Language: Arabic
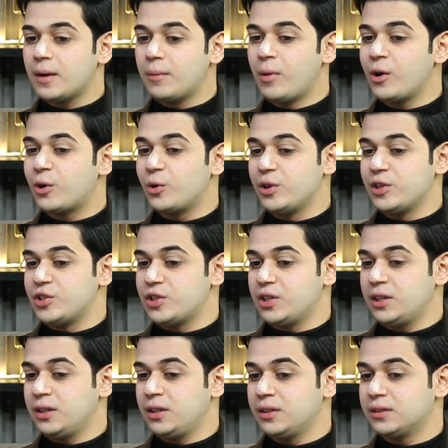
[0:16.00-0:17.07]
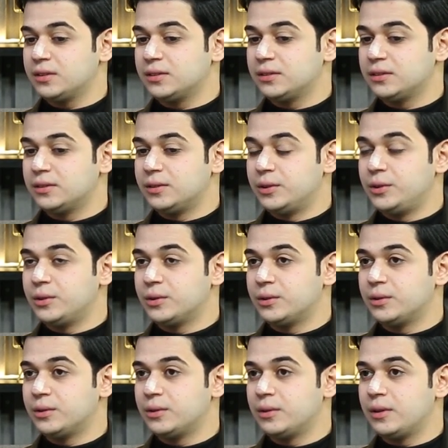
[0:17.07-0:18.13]
ماكو هيجي
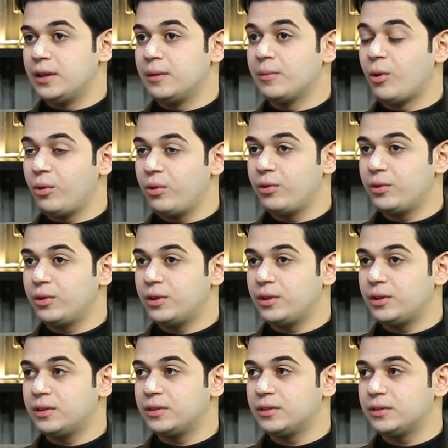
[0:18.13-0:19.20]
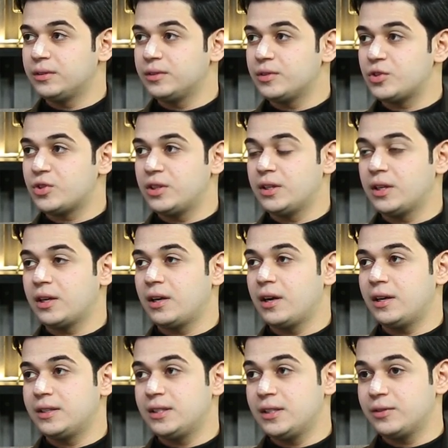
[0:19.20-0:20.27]
انه الموضوع كنا
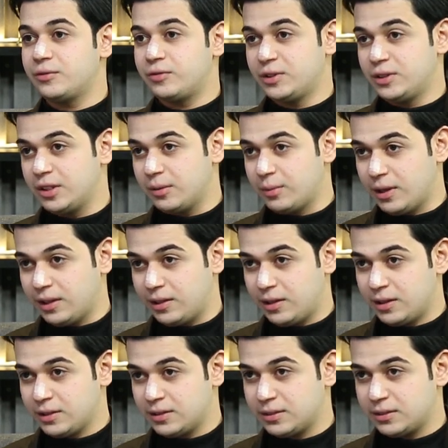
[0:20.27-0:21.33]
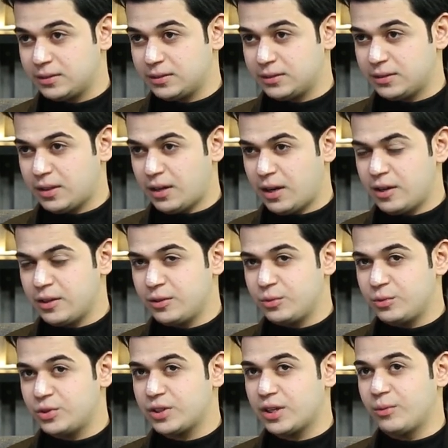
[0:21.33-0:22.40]
قاعدين بفندق بغداد انا
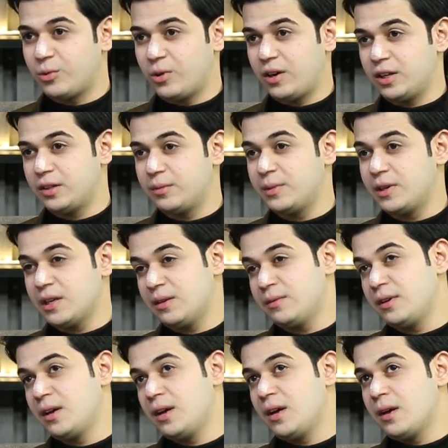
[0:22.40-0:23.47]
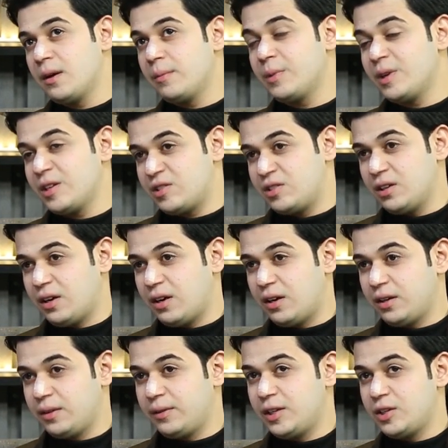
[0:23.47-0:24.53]
وش كم واحد من من
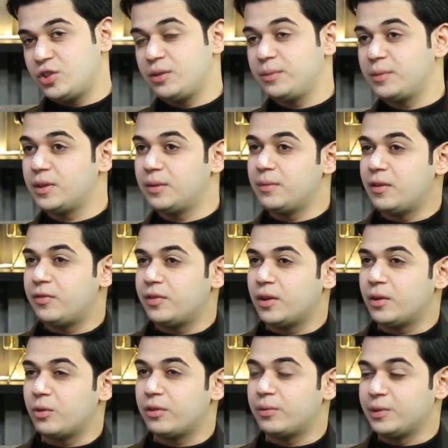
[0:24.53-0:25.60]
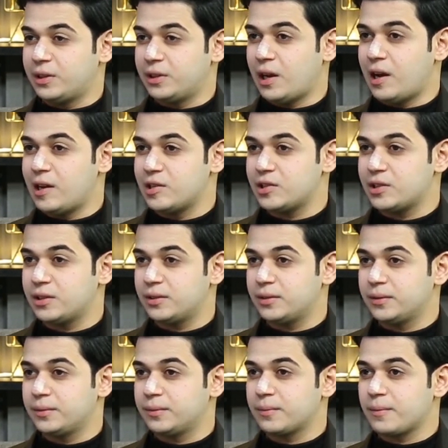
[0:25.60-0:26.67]
اصدقائي هيك يمكن ب 2018
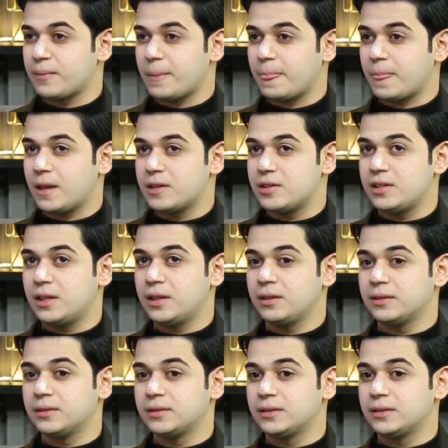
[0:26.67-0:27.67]
نعم زين